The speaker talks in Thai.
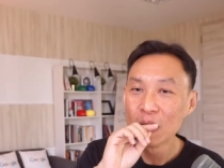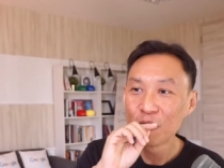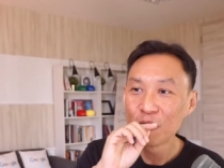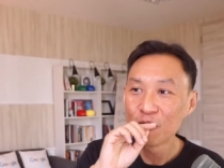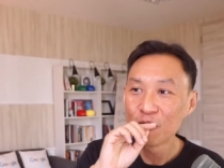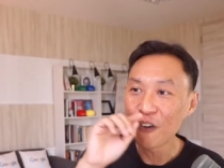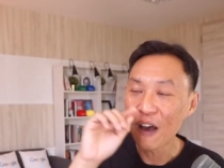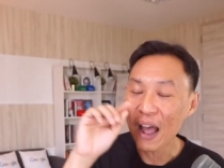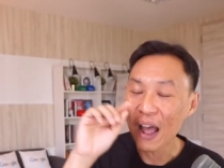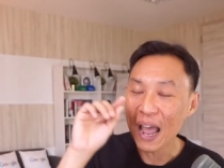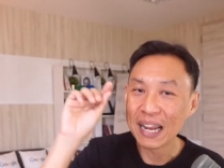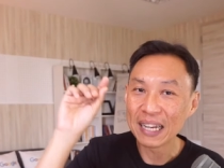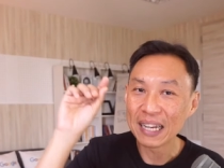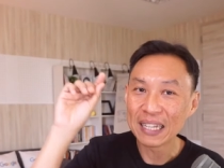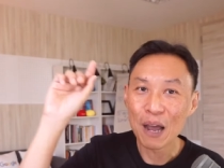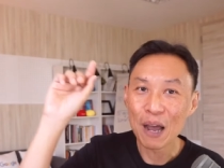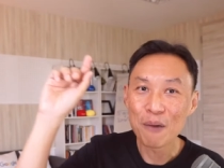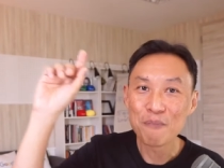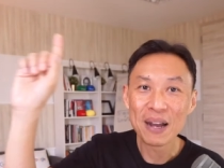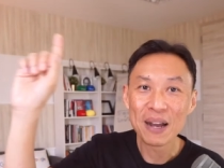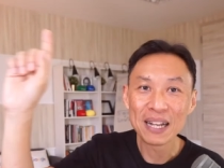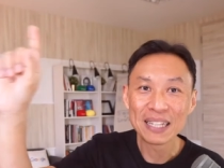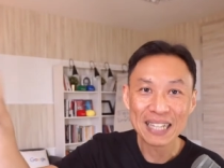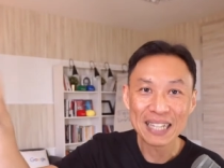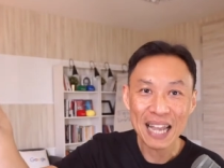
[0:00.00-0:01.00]
ไฟธร
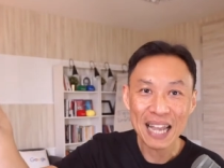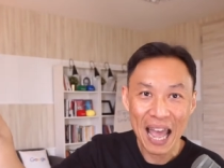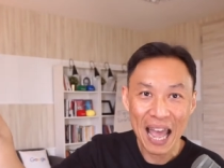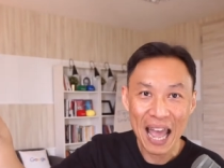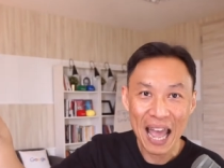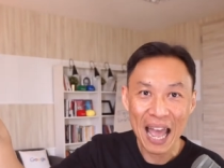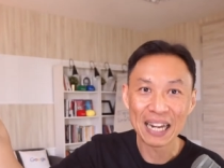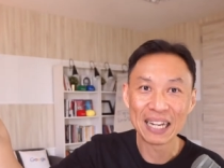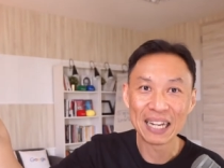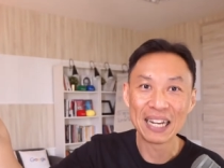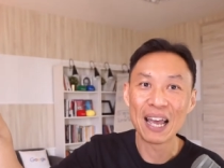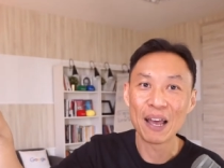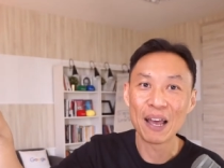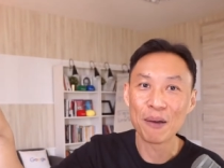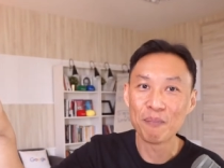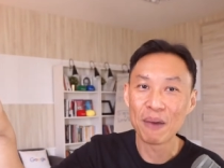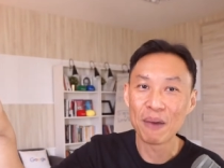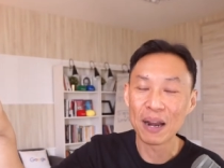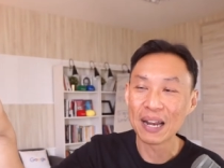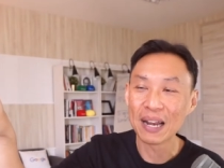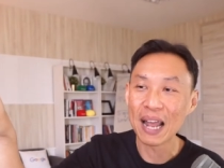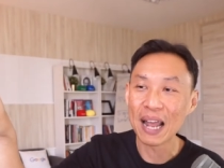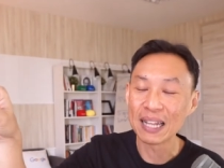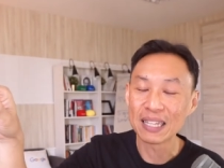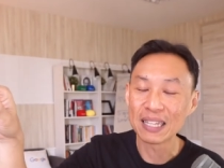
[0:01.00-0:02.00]
รมชาติเนี่ย
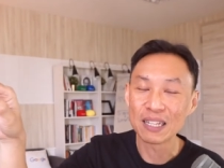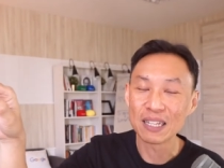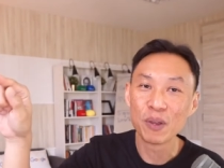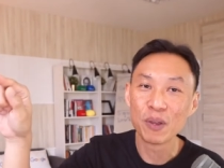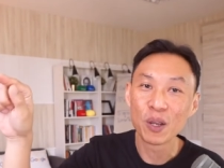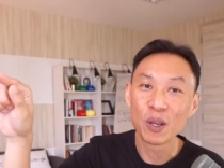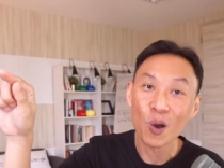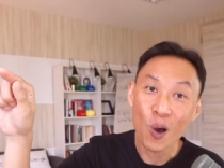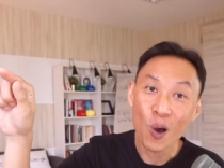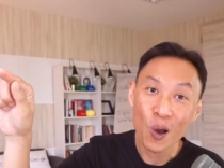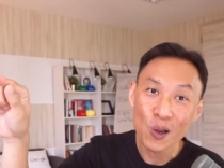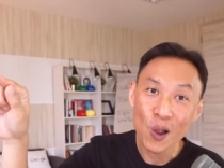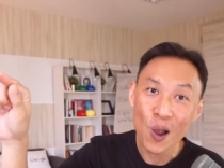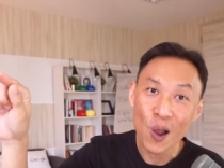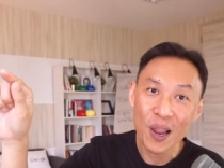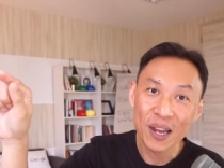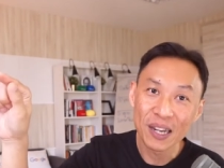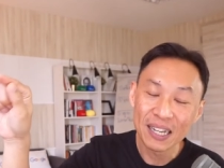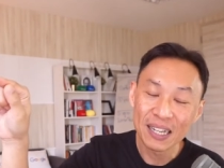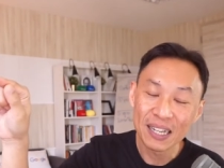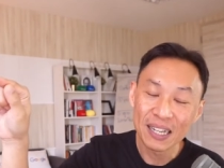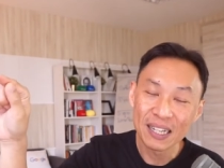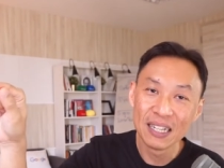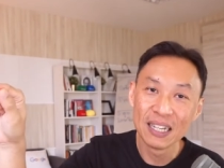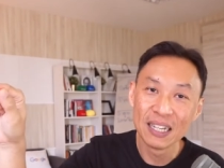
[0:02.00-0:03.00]
มันอาจจะมีข้อด้อย
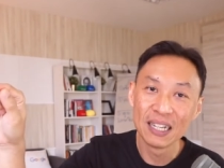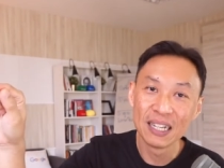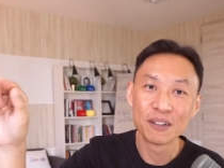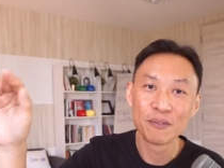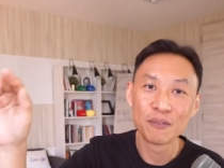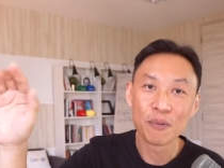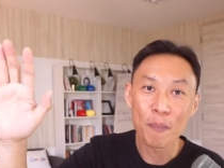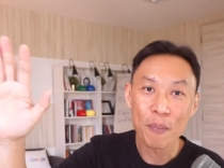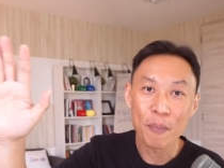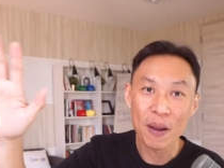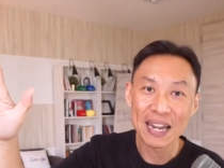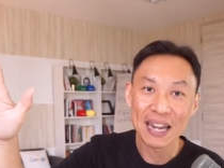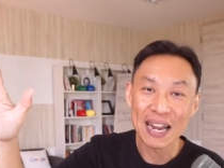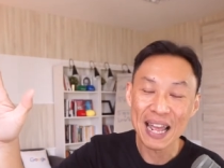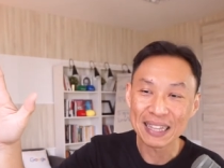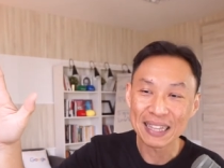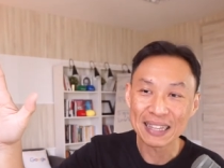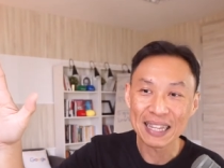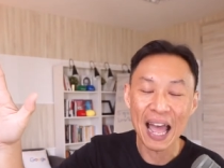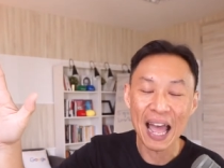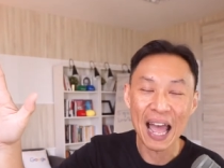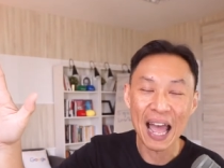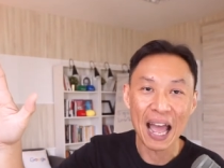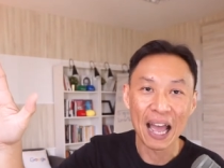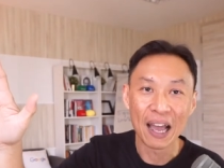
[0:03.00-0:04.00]
นิดหนึ่งเพราะเป็นหน้า
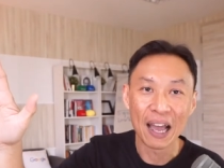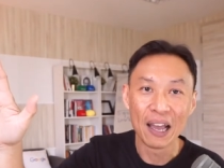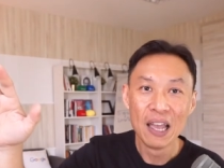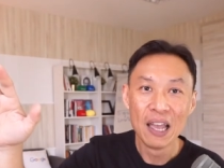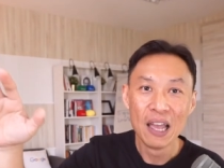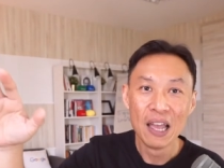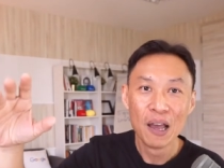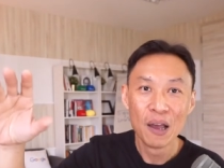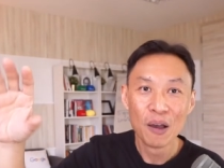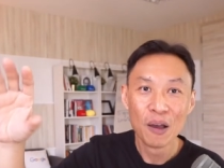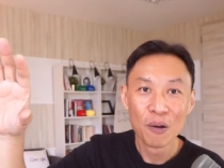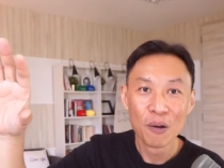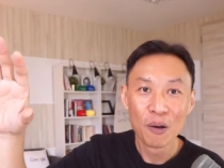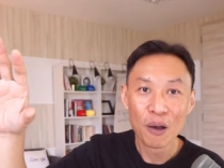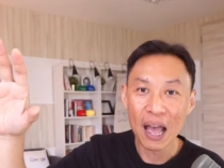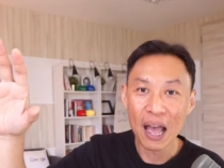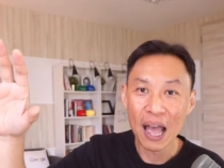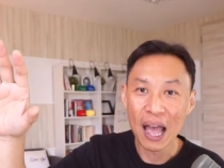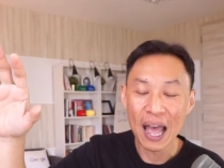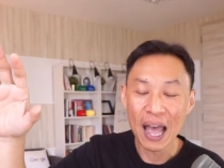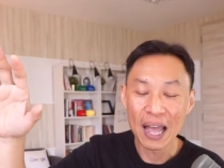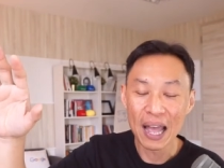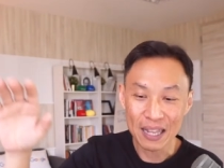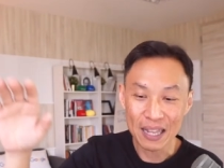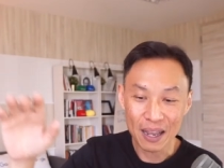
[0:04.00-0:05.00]
ต่าง
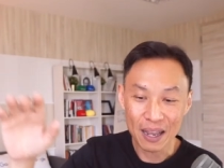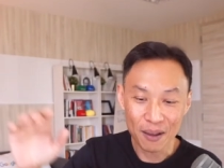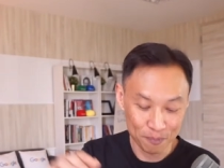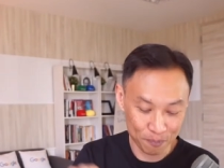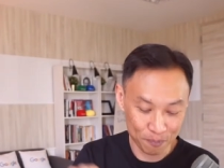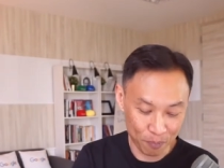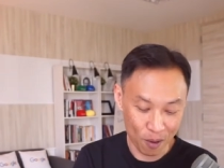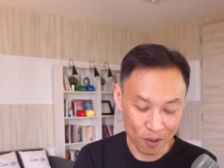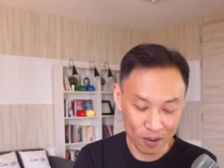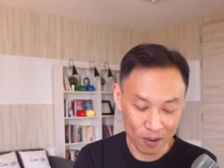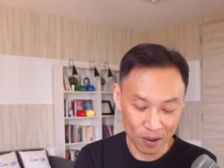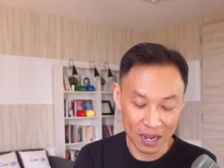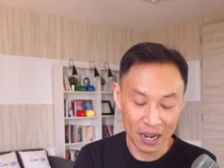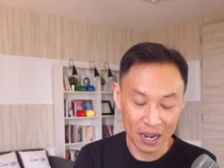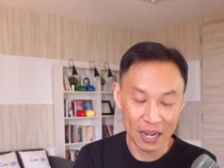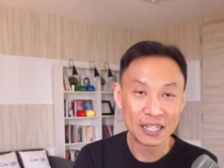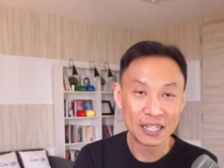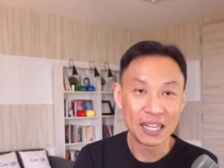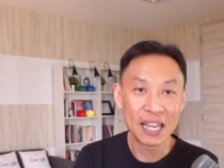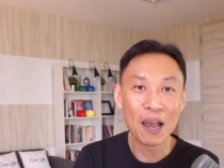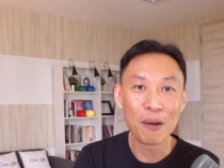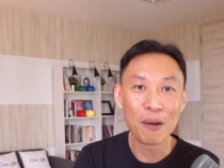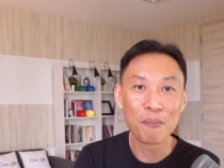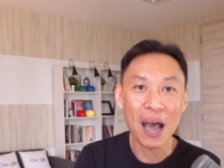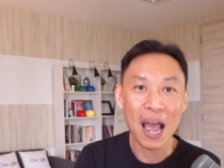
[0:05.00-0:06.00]
ถ้าพอเลย
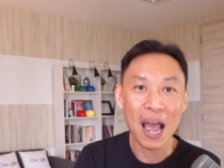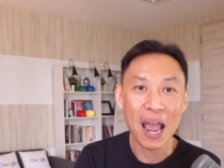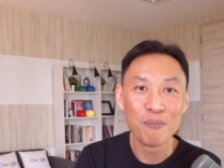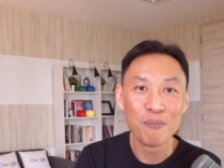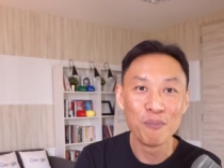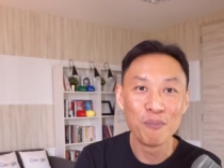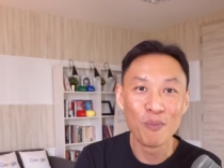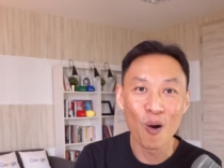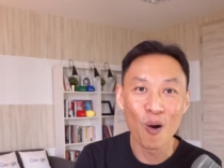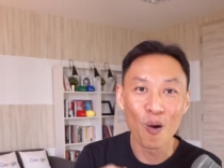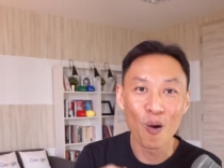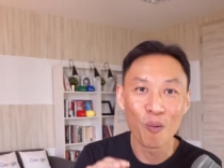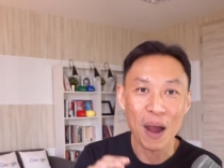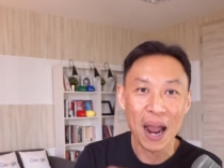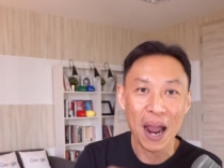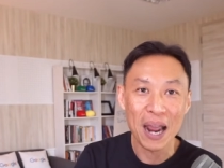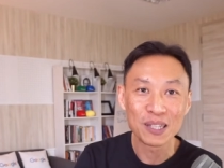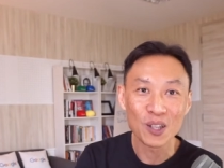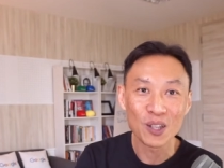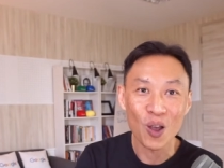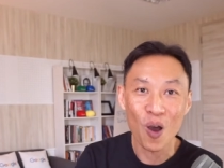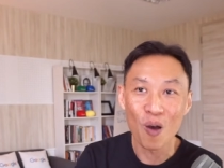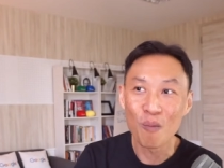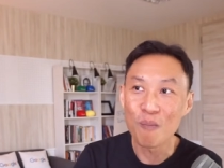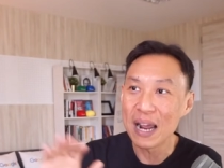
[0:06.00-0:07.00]
เที่ยงบ่ายโมงบ่าย
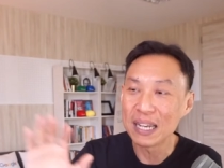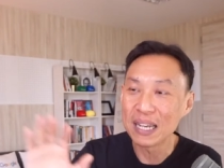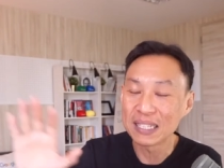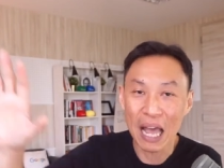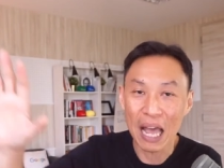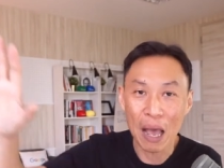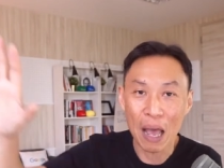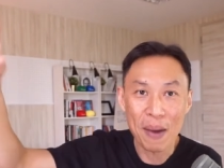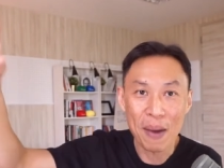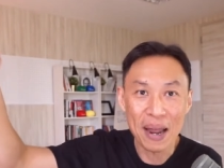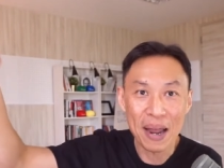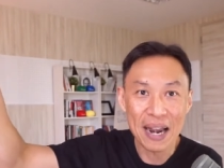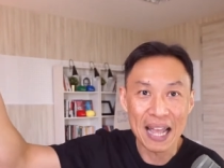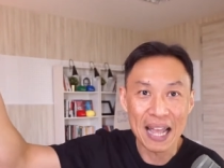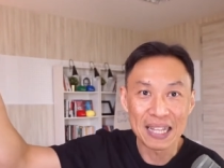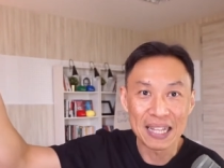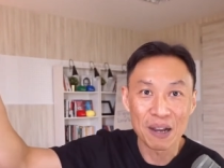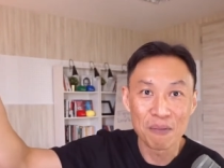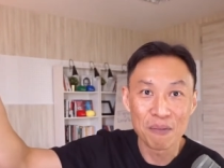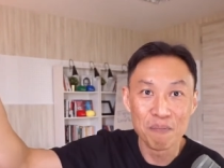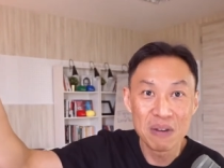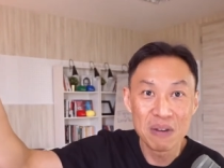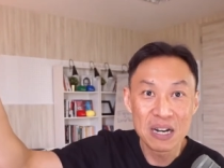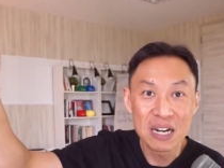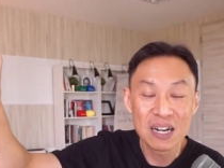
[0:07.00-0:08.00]
สองบ่ายสามมันอาจ
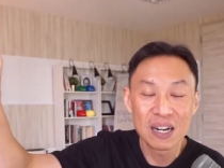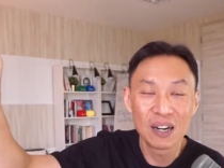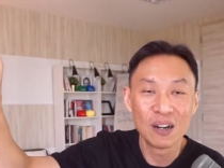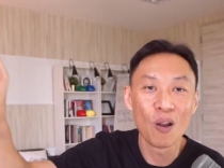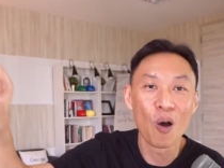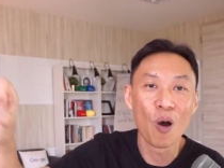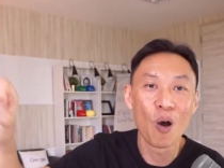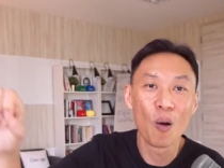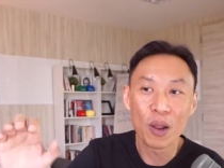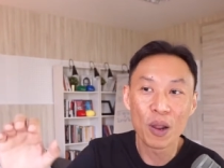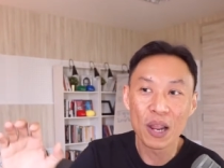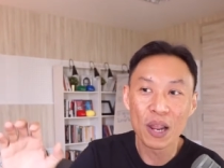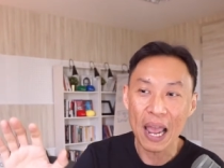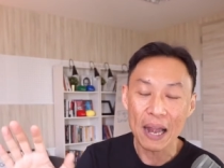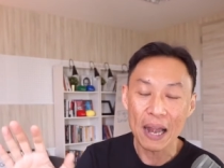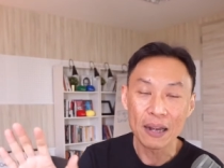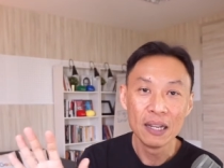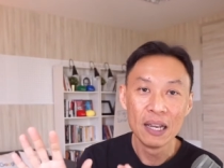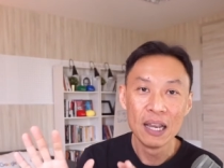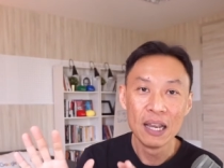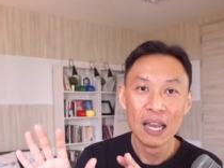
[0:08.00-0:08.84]
จะมืดลงเพราะงั้น